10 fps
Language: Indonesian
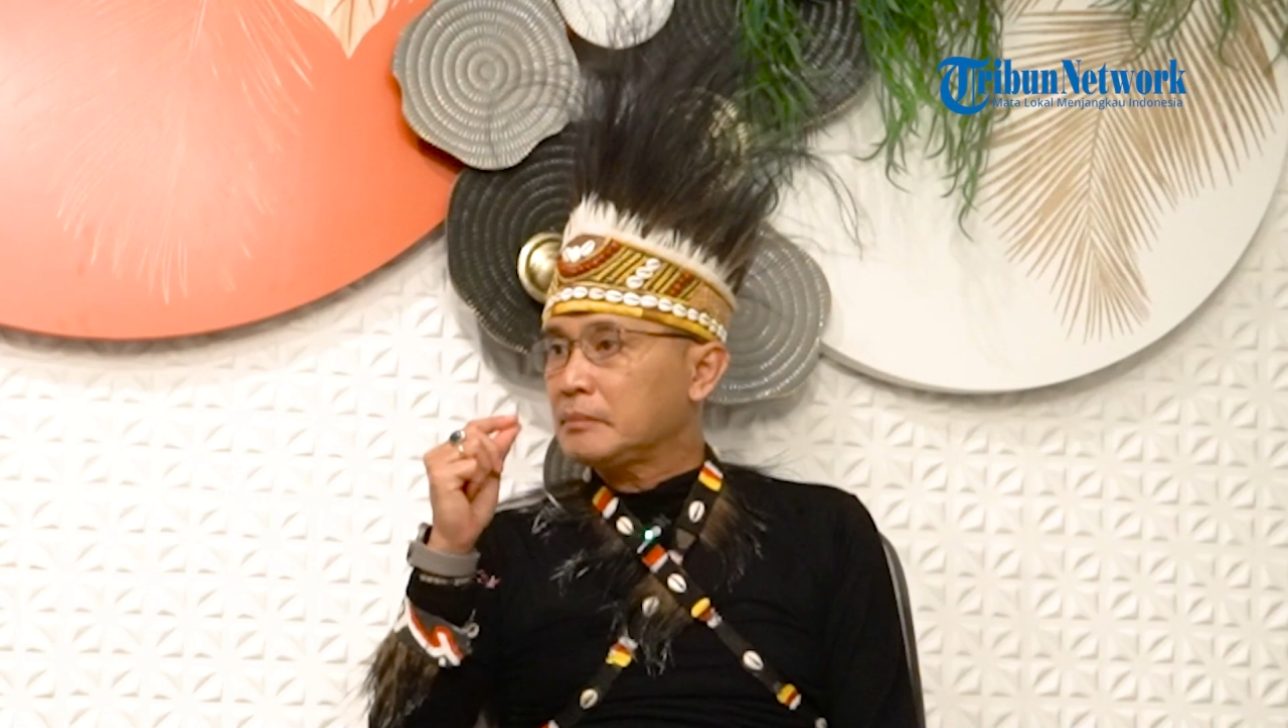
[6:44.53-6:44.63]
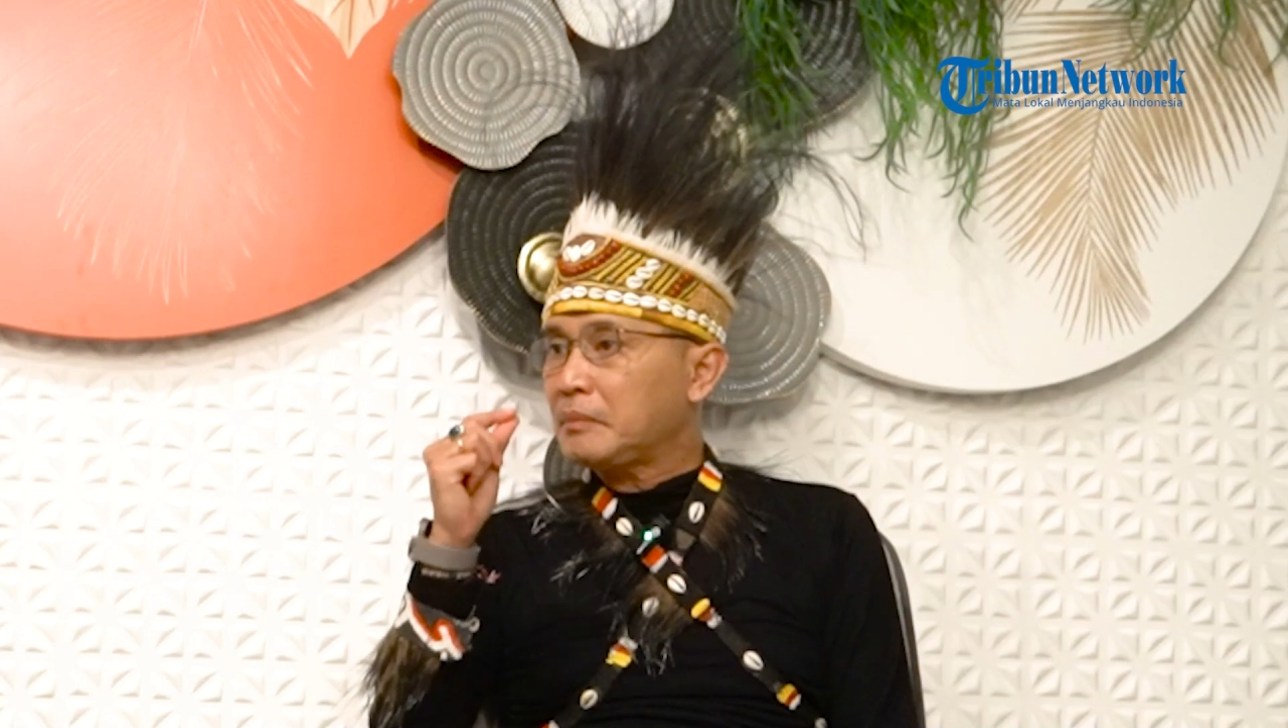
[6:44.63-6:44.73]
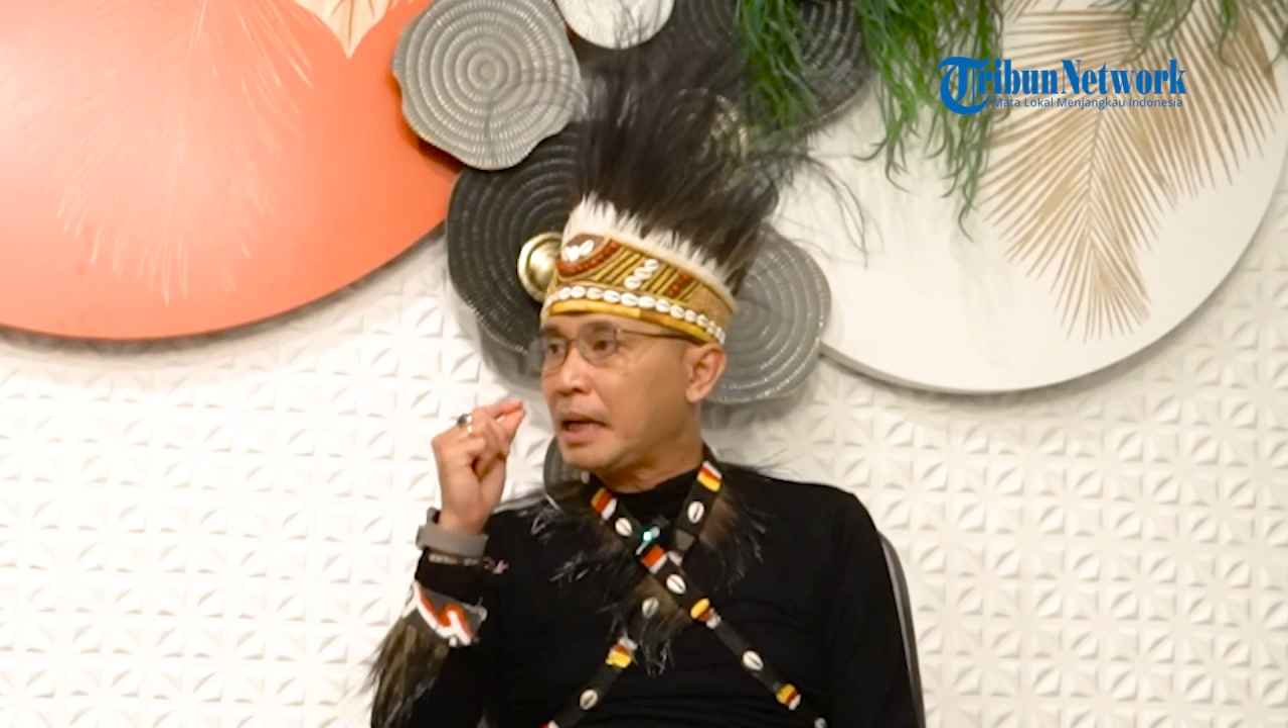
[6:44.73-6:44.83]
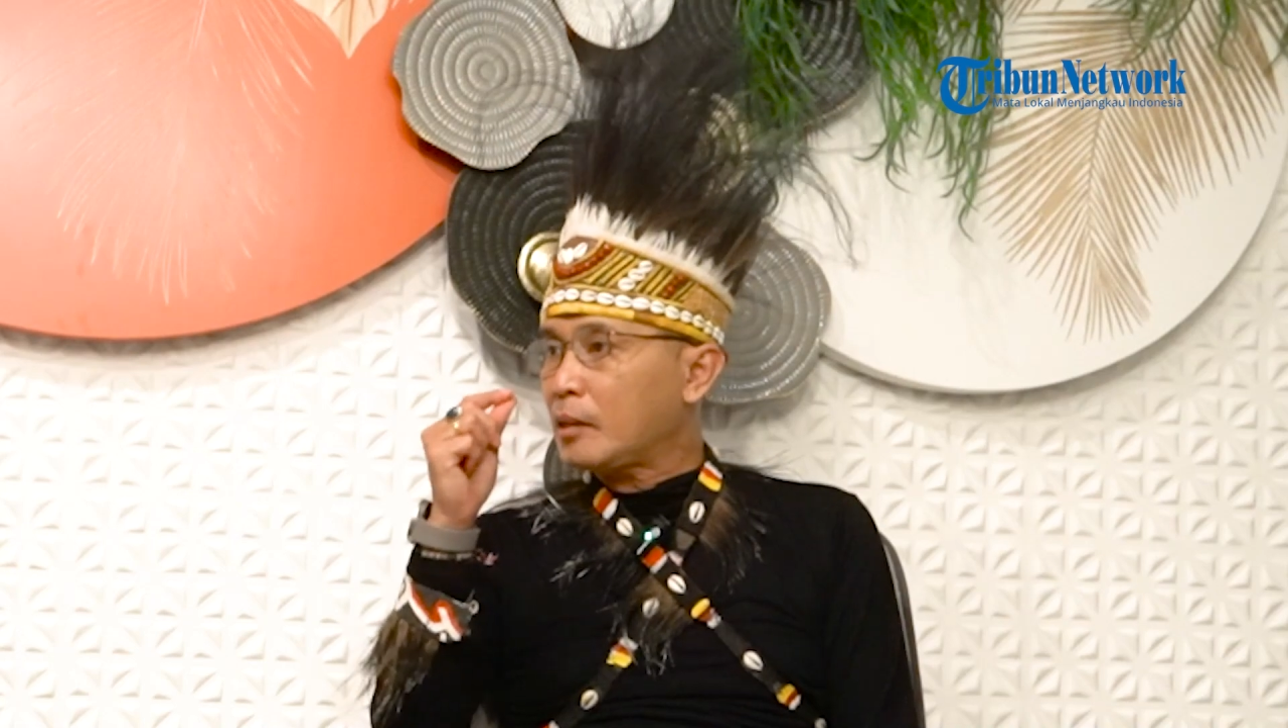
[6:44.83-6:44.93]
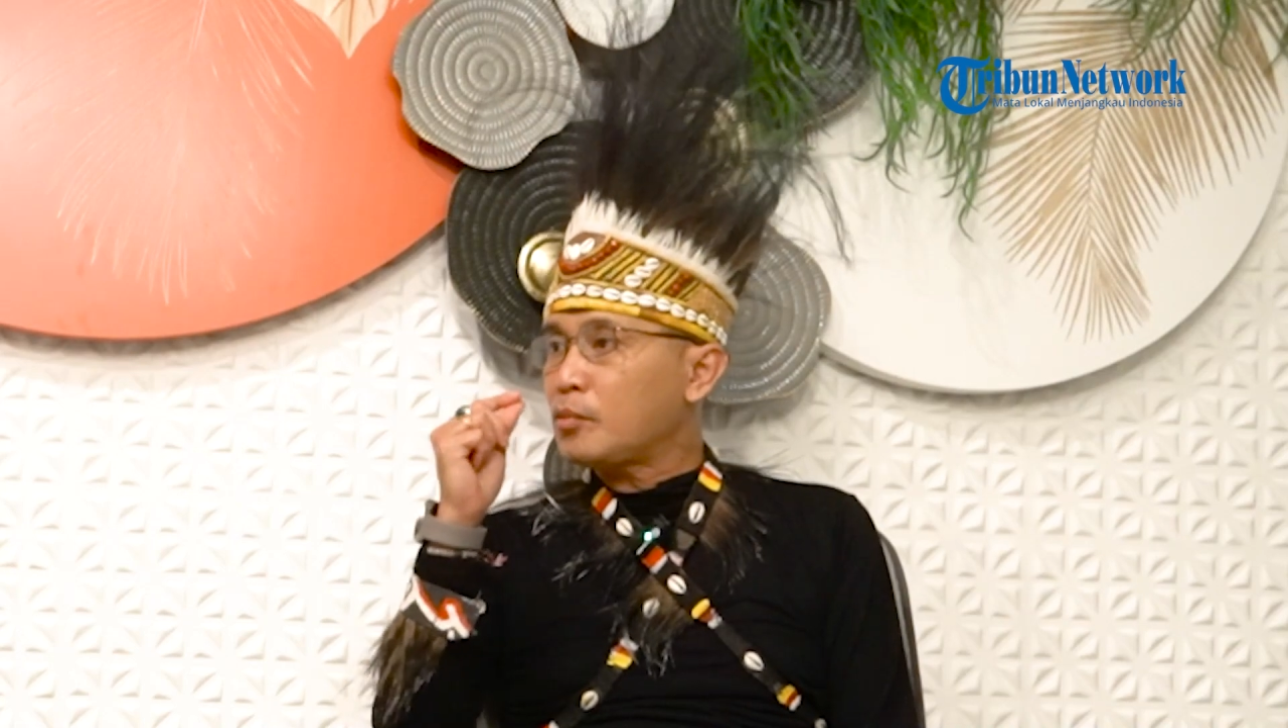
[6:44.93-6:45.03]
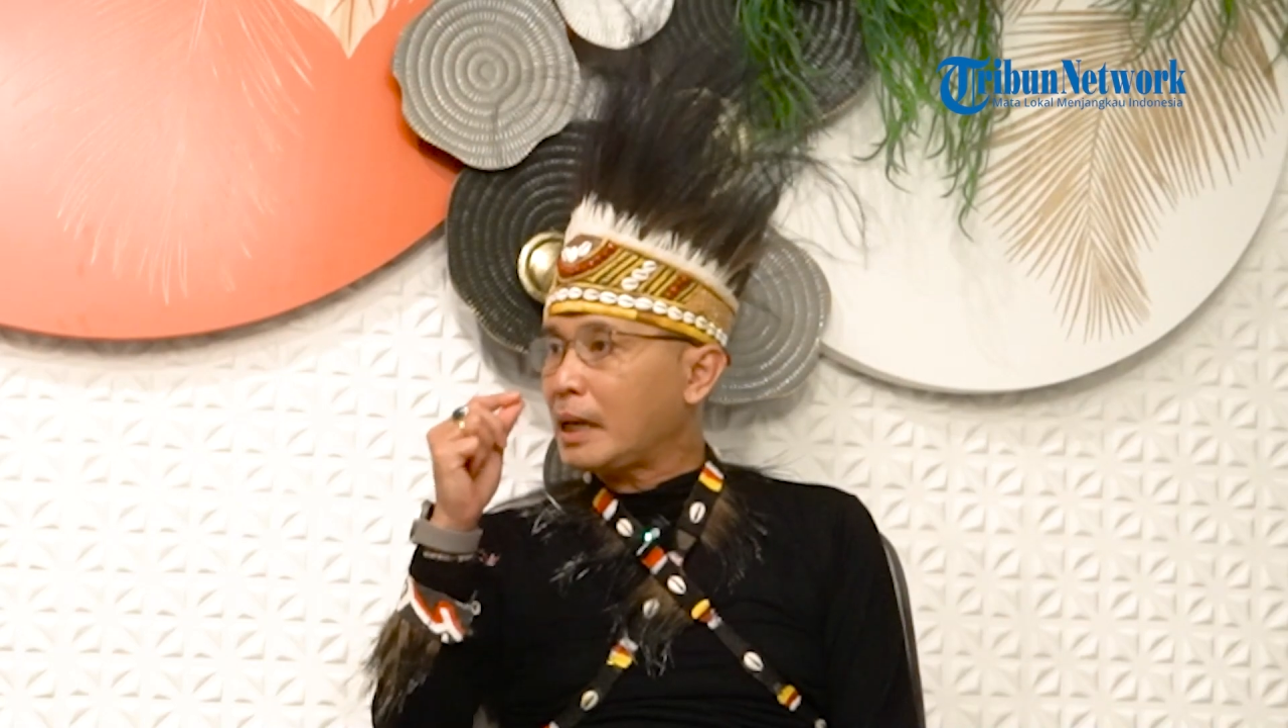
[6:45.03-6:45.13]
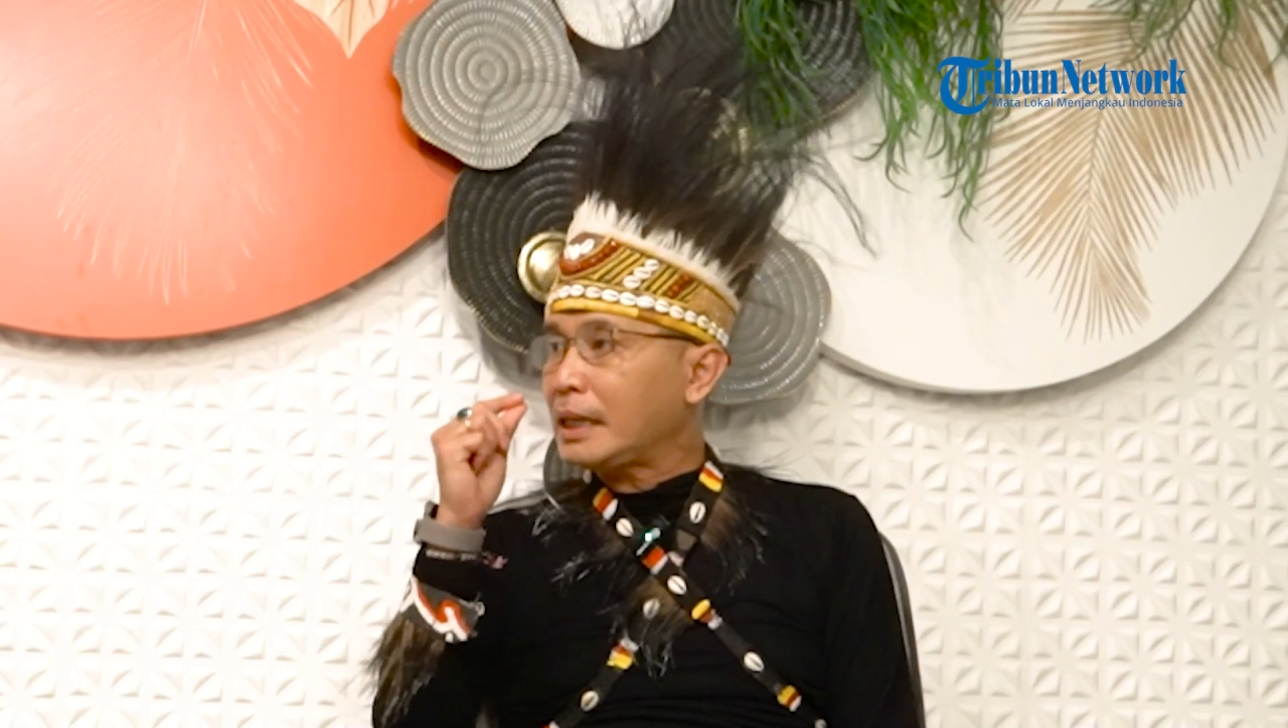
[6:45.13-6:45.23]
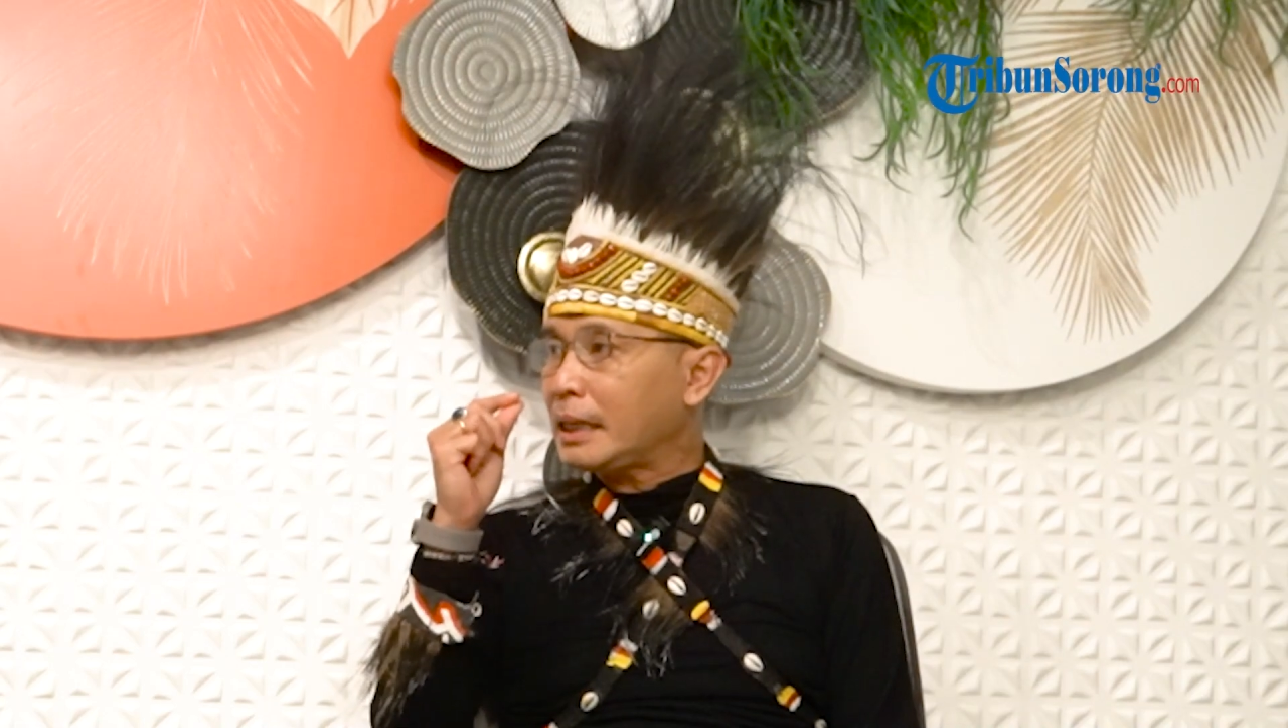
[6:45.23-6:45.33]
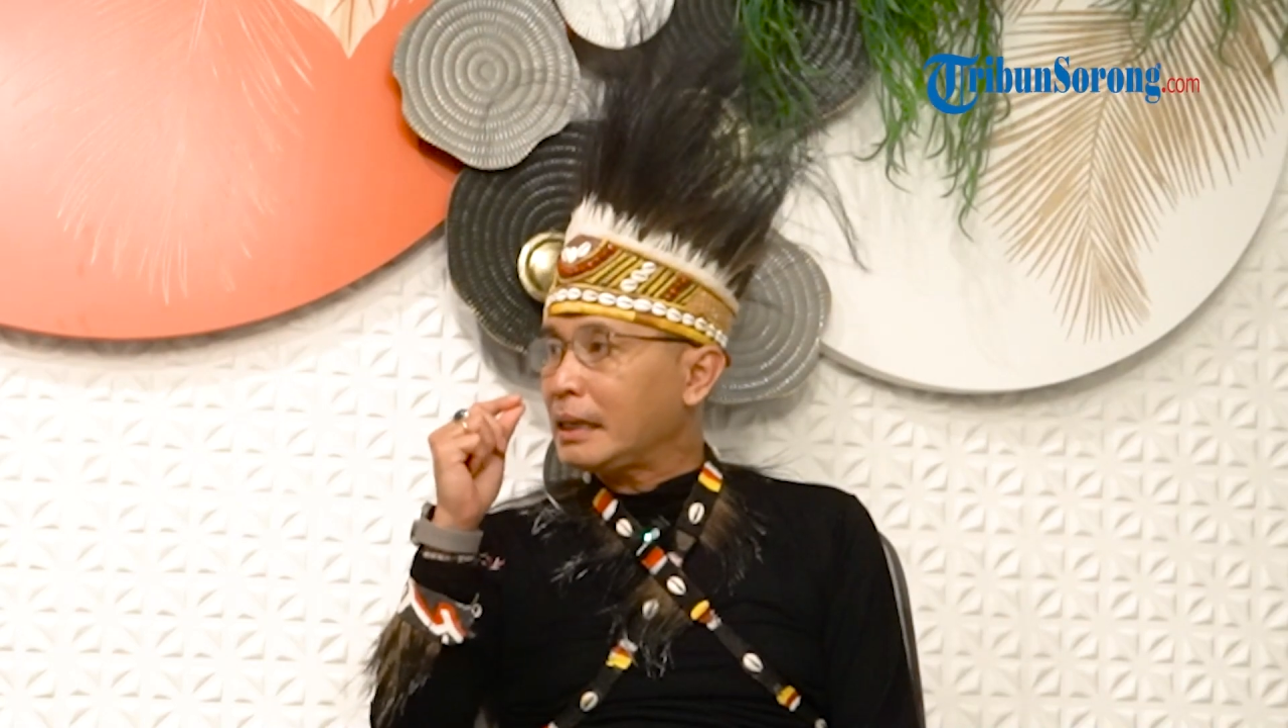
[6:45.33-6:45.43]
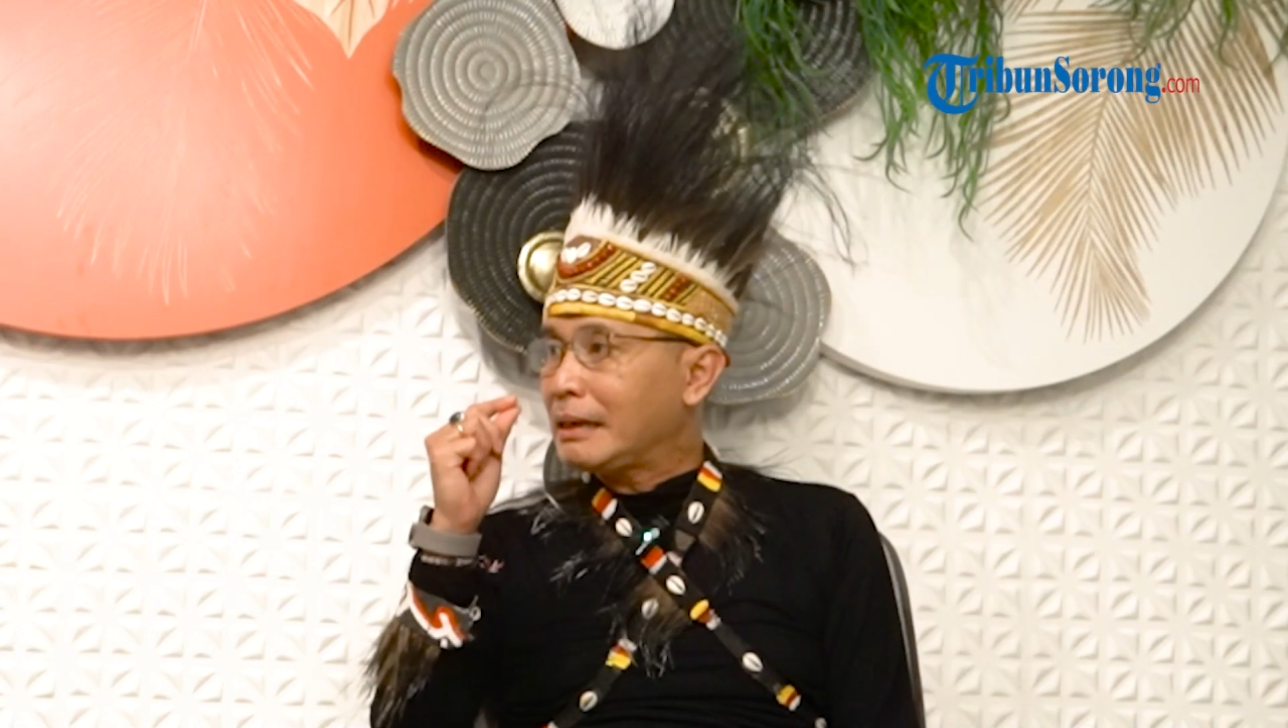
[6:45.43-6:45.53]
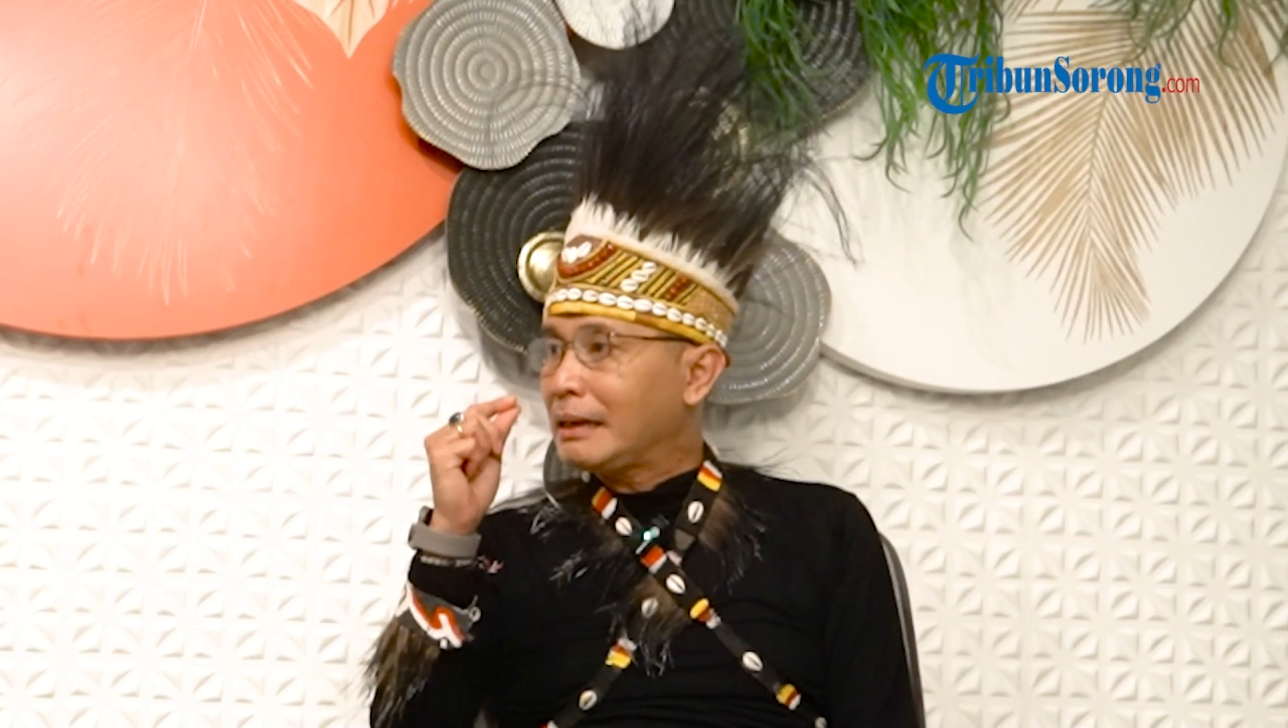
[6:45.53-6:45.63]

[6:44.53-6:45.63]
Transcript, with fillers: melakukan